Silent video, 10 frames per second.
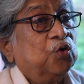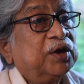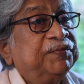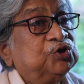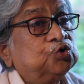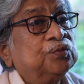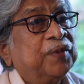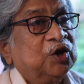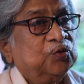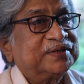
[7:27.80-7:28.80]
ওরা ভীষণ
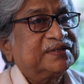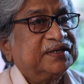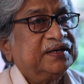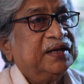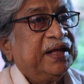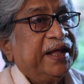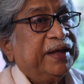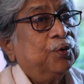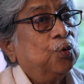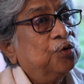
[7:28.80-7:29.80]
ভালোবাসতেন
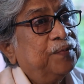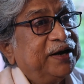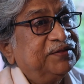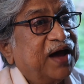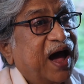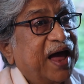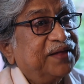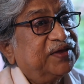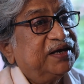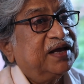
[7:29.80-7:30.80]
এবং ওর বাড়িতে
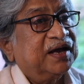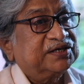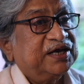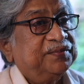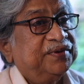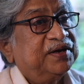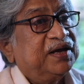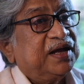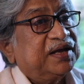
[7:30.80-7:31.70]
আয়াত আলী খাঁ সাহেবের